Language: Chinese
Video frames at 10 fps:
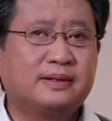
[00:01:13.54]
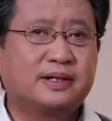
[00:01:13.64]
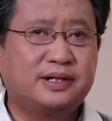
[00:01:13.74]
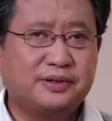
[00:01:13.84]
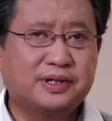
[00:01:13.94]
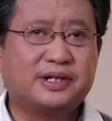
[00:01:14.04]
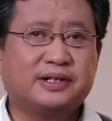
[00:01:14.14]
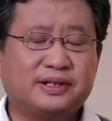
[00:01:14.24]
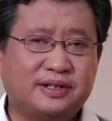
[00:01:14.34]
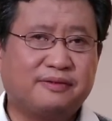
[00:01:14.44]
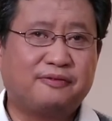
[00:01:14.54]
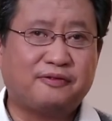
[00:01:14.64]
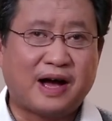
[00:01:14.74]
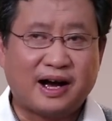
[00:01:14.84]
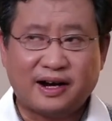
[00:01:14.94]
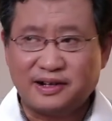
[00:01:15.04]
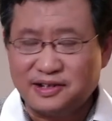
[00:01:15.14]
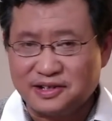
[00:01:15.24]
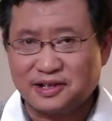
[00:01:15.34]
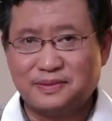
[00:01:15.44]
更有可能的反而
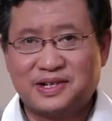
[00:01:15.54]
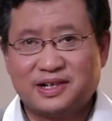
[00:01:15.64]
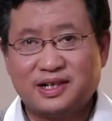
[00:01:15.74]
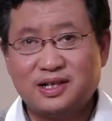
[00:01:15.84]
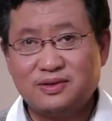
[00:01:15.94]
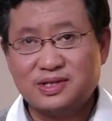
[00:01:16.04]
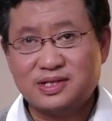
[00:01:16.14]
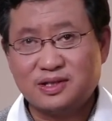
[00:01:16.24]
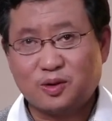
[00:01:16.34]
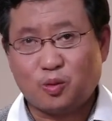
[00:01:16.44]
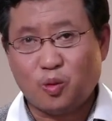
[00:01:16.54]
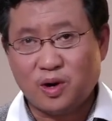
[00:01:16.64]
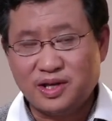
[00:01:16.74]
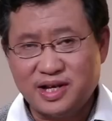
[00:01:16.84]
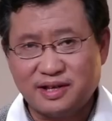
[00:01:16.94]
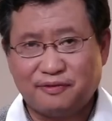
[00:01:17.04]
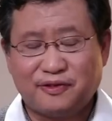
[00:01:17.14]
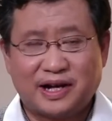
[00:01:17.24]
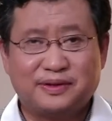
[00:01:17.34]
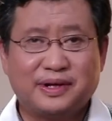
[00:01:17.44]
是什么？是俄罗斯国内的
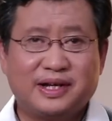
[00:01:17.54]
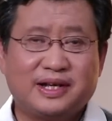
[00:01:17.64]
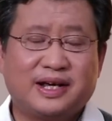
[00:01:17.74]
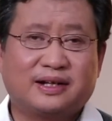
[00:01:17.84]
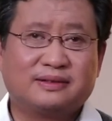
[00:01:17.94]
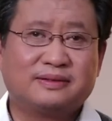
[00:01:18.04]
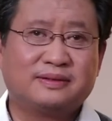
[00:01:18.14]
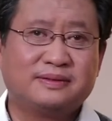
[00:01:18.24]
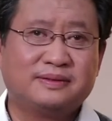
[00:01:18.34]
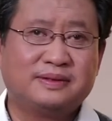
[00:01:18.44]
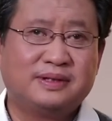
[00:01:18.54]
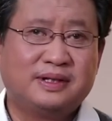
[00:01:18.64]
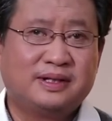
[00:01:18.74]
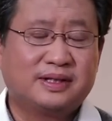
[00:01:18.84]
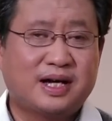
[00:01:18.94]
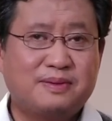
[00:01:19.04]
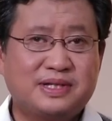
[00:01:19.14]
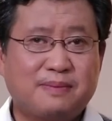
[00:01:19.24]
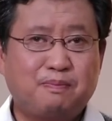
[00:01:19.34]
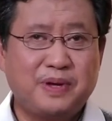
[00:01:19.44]
反对力量，他们
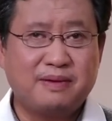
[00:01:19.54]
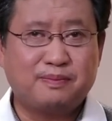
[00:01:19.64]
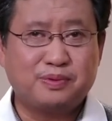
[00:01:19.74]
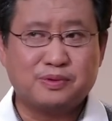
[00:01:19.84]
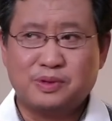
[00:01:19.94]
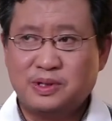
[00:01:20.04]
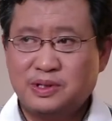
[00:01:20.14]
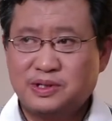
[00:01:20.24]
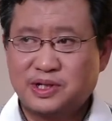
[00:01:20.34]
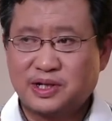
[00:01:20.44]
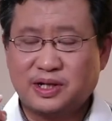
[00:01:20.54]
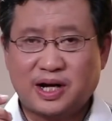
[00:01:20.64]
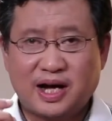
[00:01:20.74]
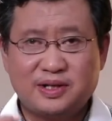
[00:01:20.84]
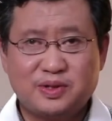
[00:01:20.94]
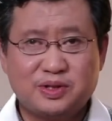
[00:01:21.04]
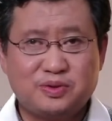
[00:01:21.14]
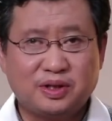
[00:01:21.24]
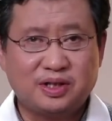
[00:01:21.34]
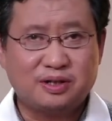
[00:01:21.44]
在遍布这个安全
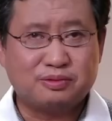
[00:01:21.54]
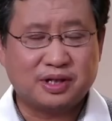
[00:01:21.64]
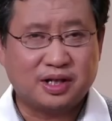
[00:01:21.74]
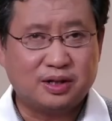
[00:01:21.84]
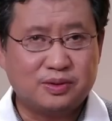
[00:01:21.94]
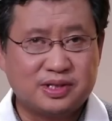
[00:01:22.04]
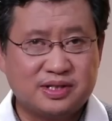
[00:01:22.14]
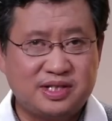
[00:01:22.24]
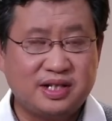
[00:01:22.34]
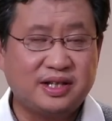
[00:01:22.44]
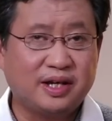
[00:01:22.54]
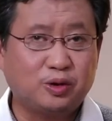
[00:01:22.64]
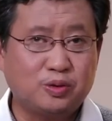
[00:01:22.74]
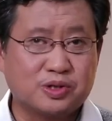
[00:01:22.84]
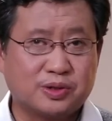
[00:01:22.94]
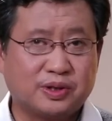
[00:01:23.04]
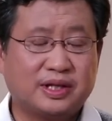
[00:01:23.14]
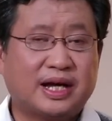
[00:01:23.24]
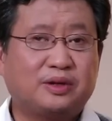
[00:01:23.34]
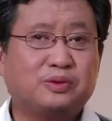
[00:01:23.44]
局特务的俄罗斯境内动手的
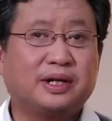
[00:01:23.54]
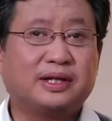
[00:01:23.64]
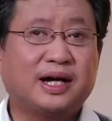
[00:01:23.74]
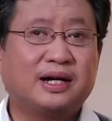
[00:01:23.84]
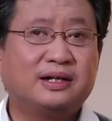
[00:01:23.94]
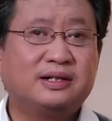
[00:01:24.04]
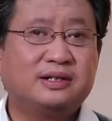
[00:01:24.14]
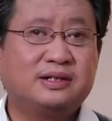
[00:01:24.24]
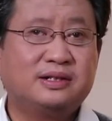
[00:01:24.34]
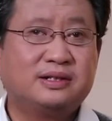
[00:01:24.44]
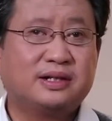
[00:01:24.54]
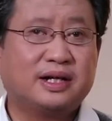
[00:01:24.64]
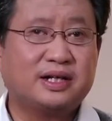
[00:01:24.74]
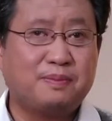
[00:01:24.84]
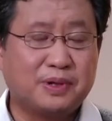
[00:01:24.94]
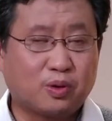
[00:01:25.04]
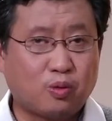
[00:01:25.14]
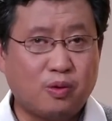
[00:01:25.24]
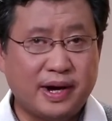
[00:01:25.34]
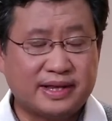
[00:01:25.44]
难度很大，哎，要比
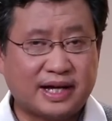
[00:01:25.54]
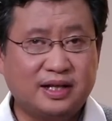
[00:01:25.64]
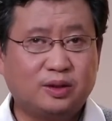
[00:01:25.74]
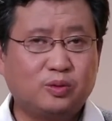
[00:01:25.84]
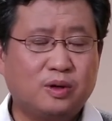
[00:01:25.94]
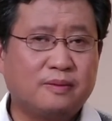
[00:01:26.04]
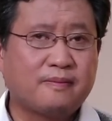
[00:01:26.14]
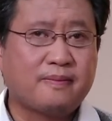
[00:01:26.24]
国外难得多。